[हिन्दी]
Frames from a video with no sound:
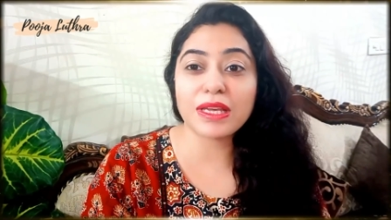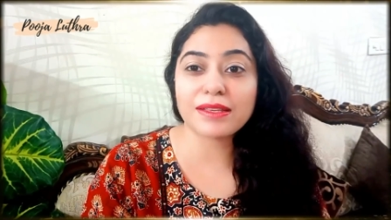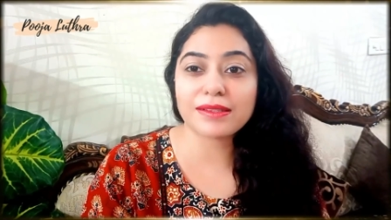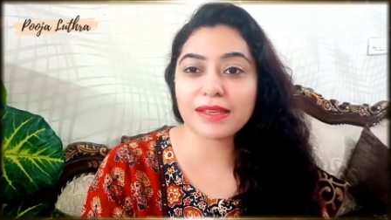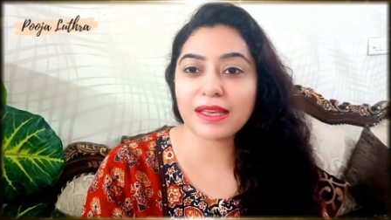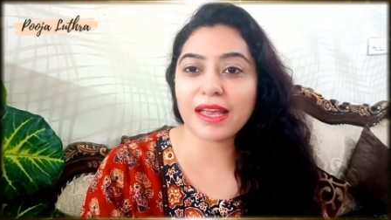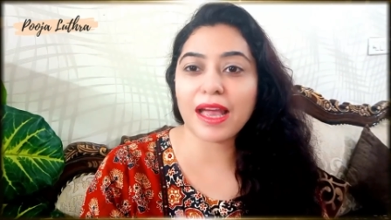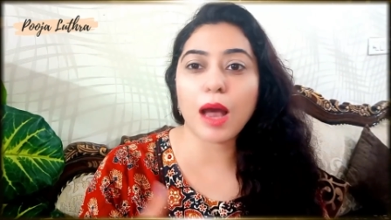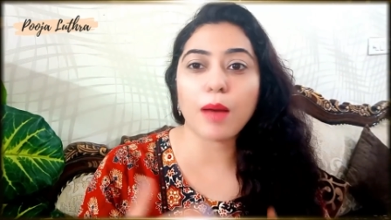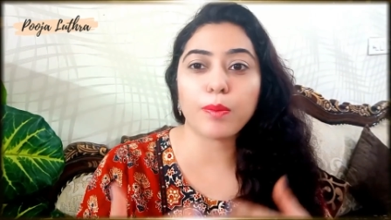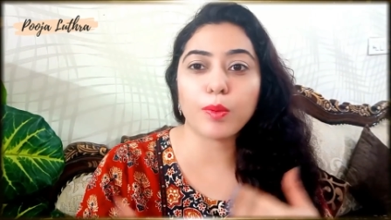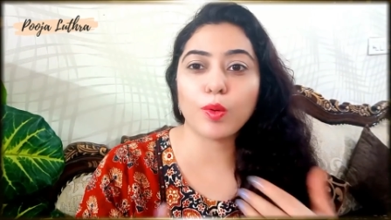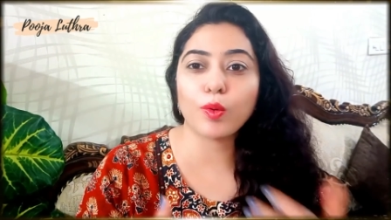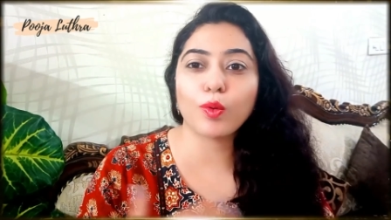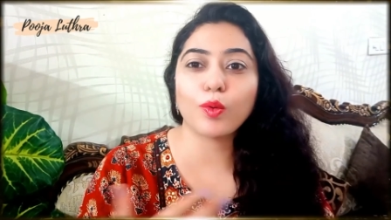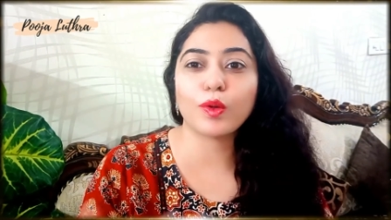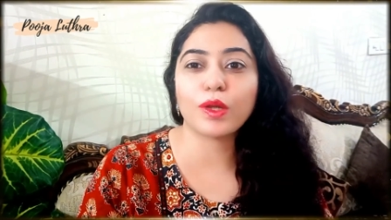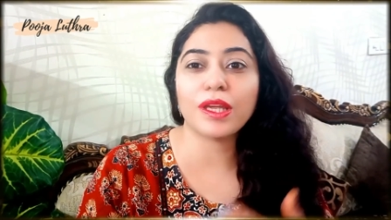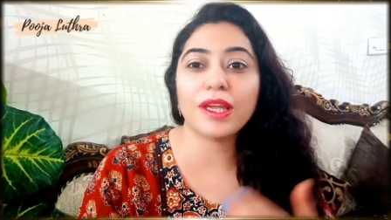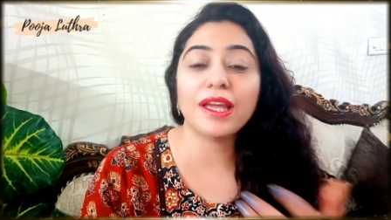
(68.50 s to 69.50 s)
वीक से ही आप
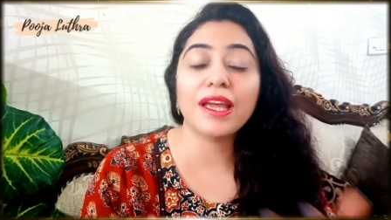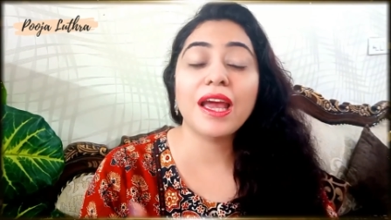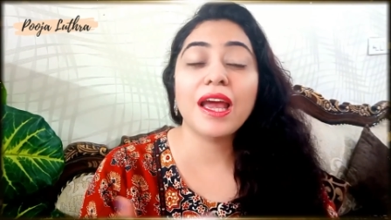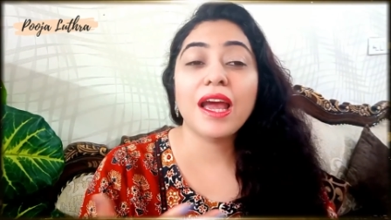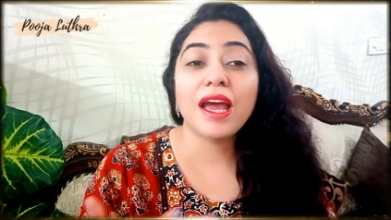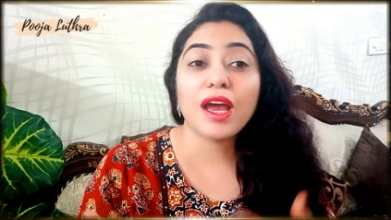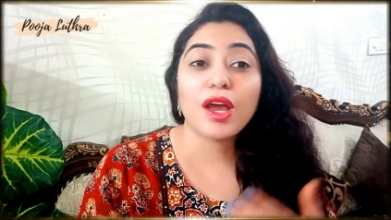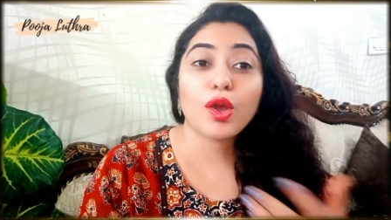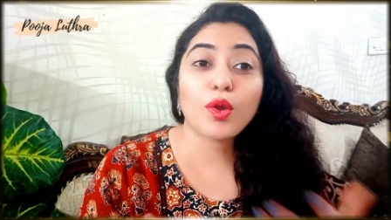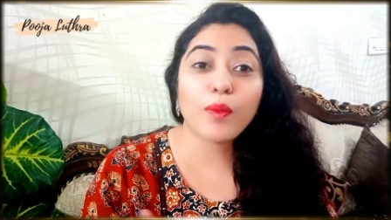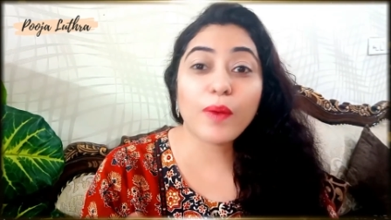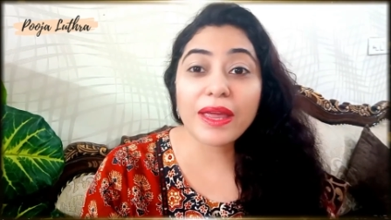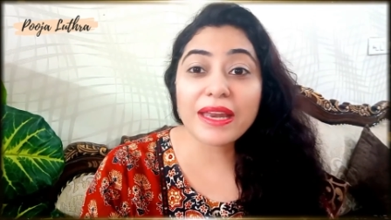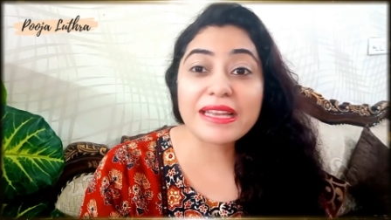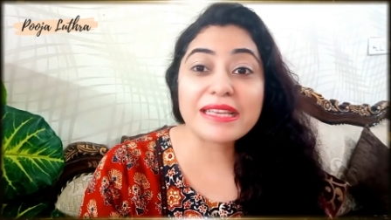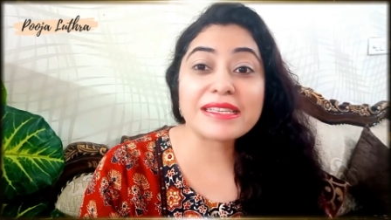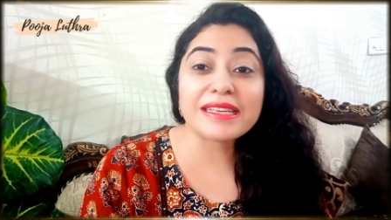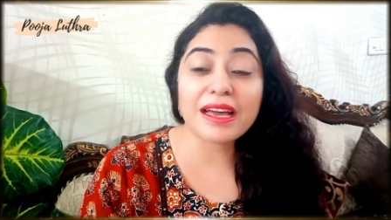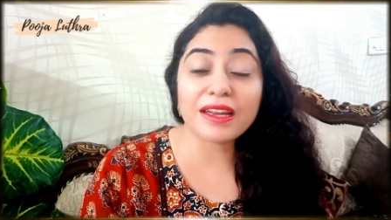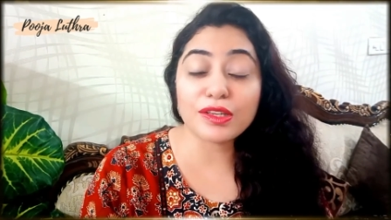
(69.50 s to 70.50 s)
लोगों की
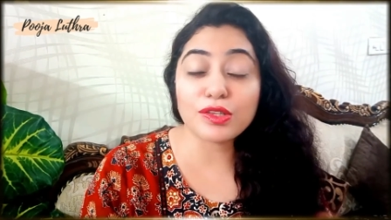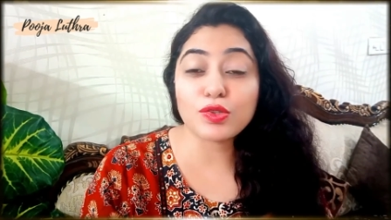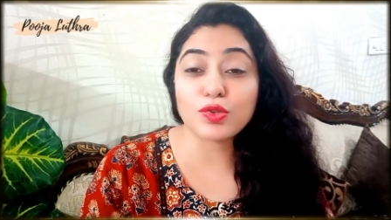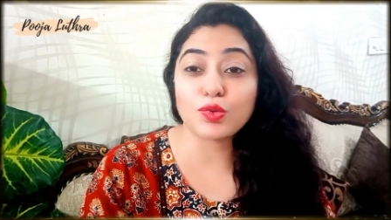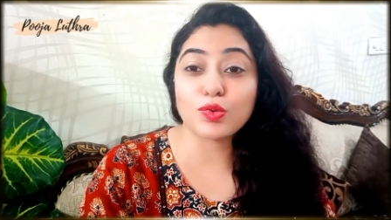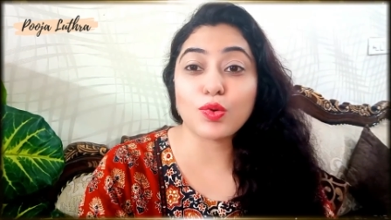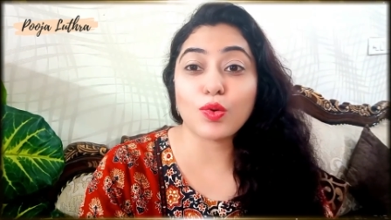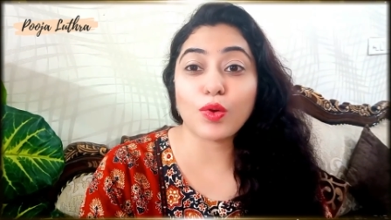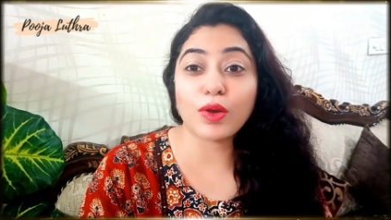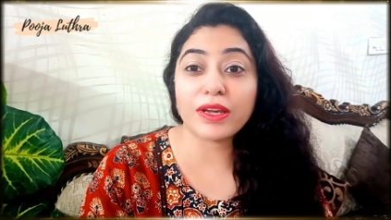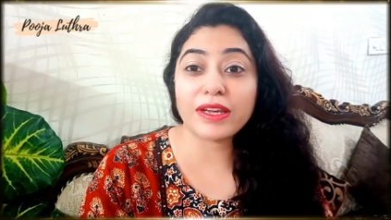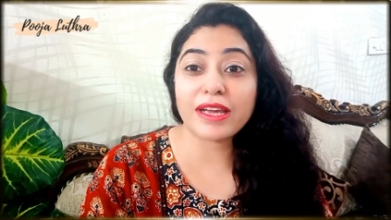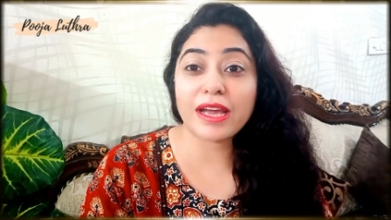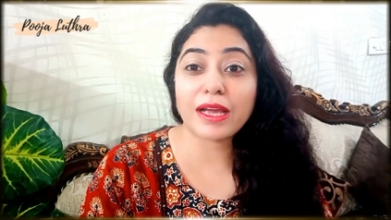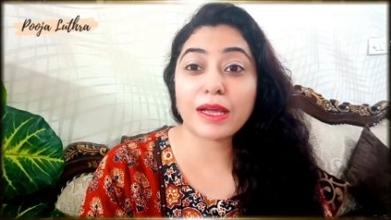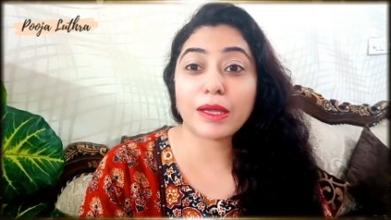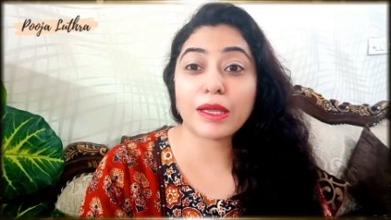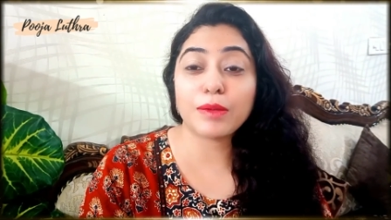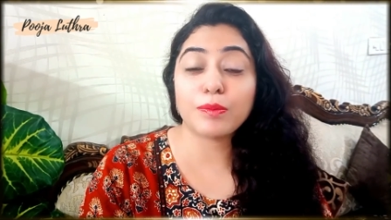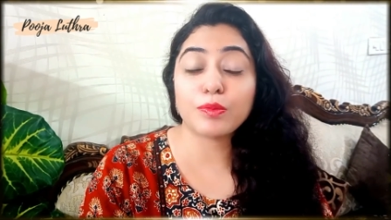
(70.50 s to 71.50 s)
क्वेरीज आनी शुरू हो गई
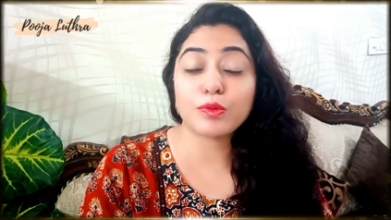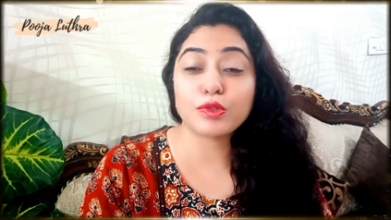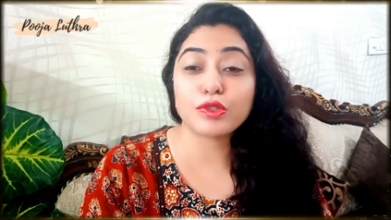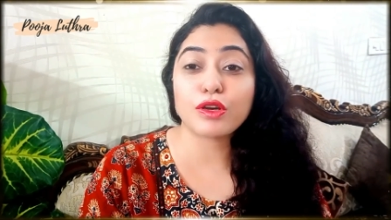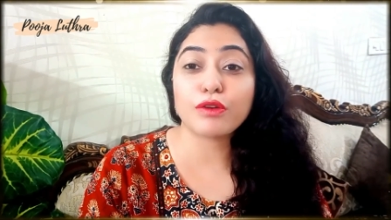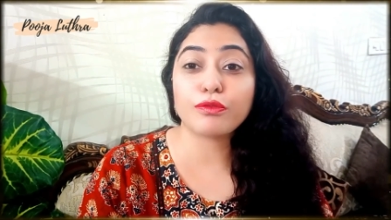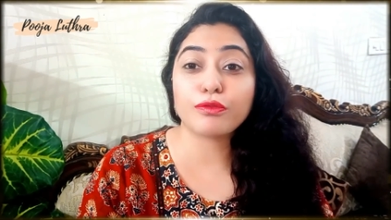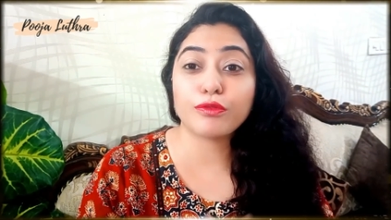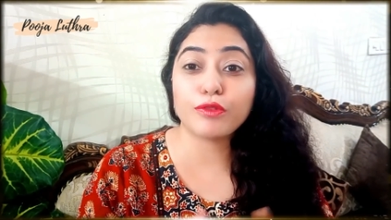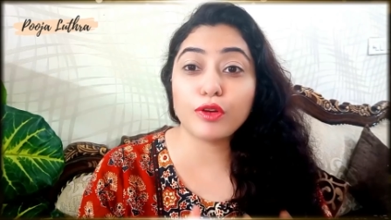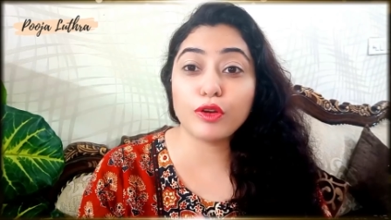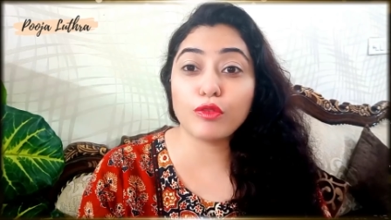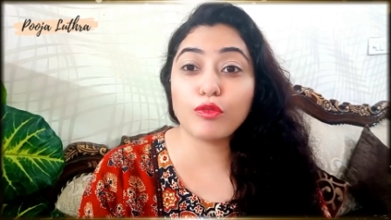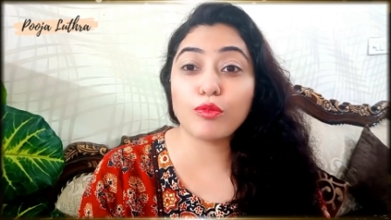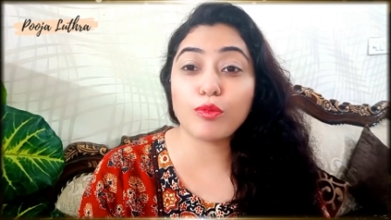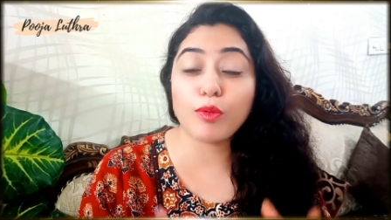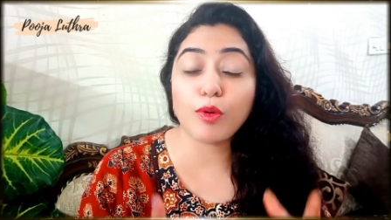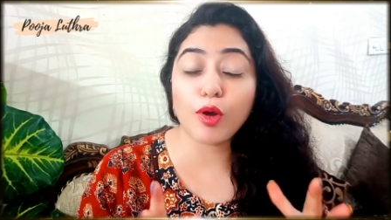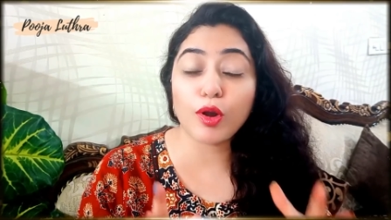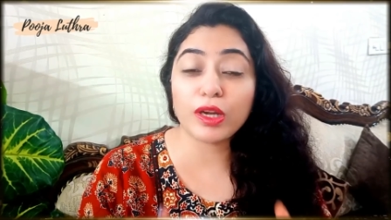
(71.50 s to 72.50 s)
हैं कि पूजा फुल
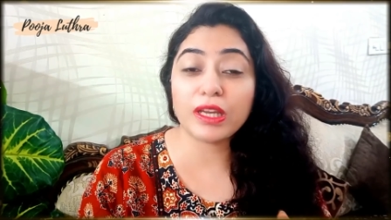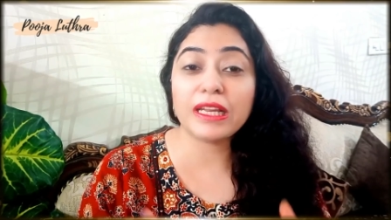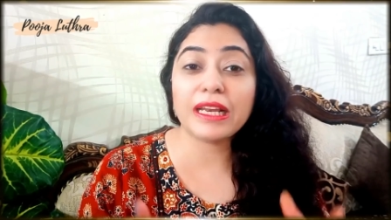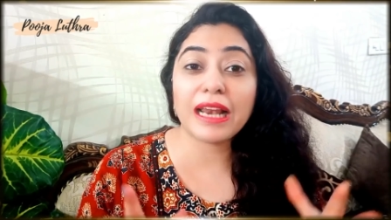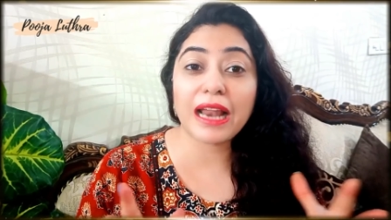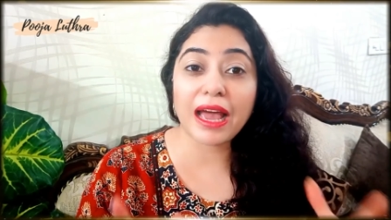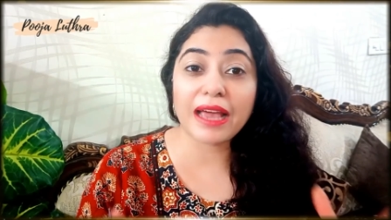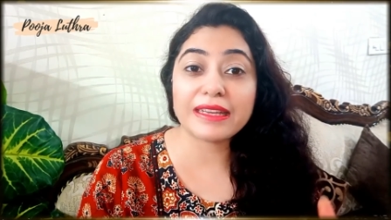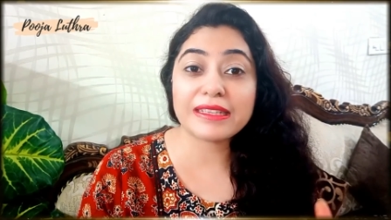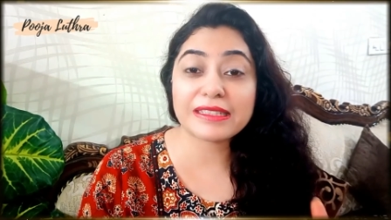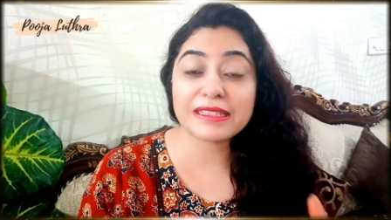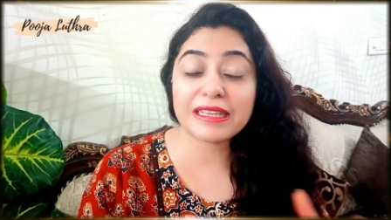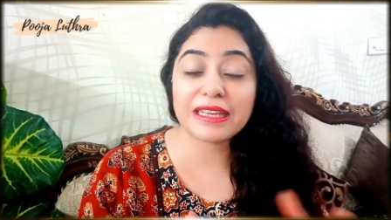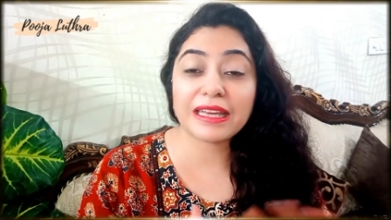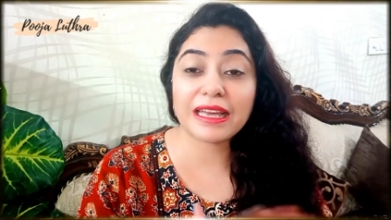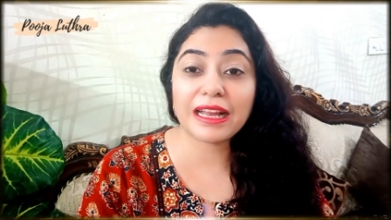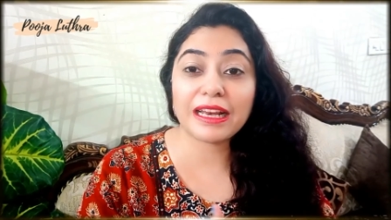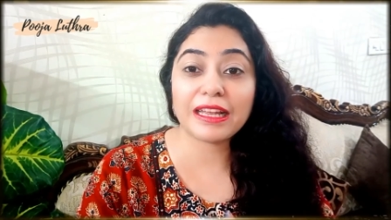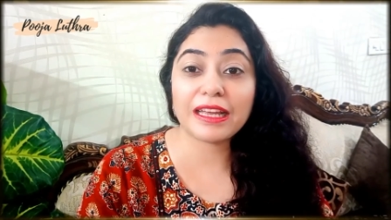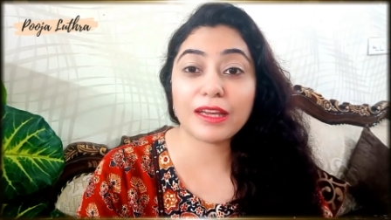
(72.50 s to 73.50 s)
बॉडी
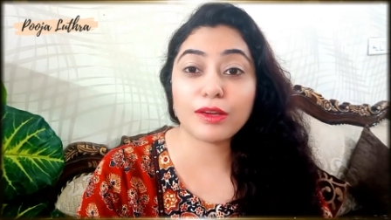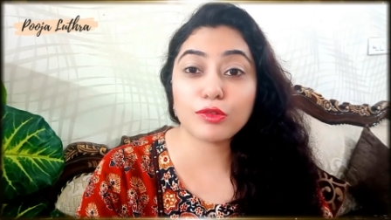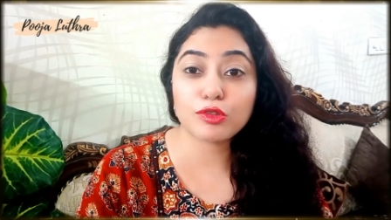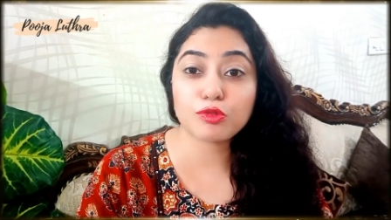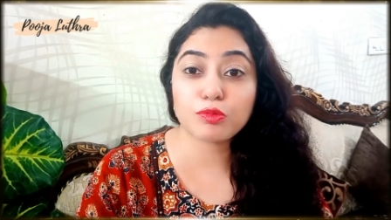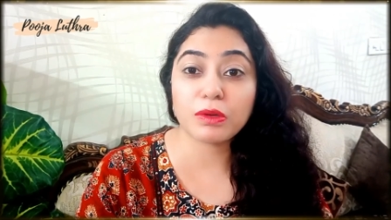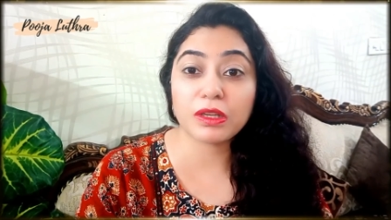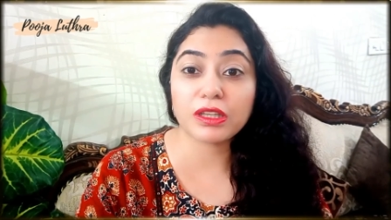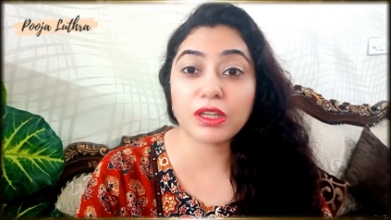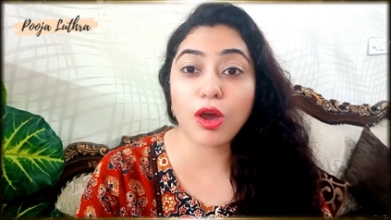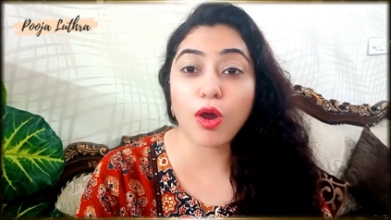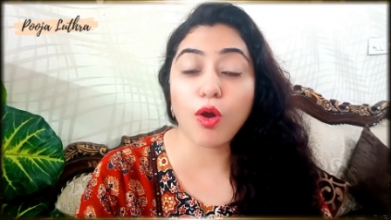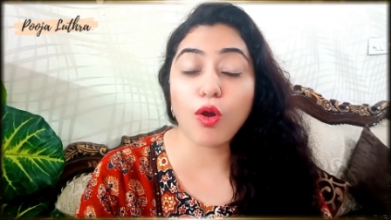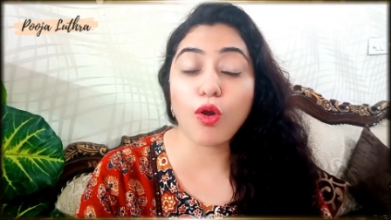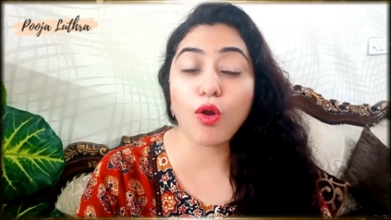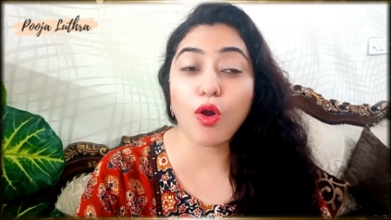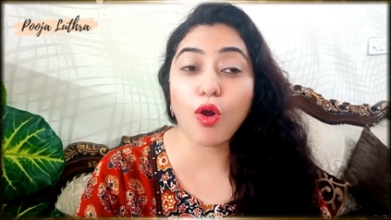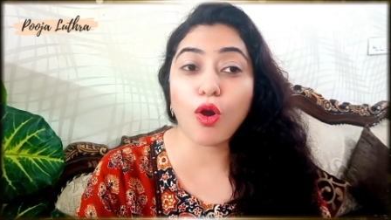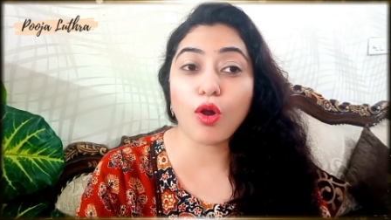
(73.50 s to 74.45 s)
लाइटनिंग के लिए कुछ बताओ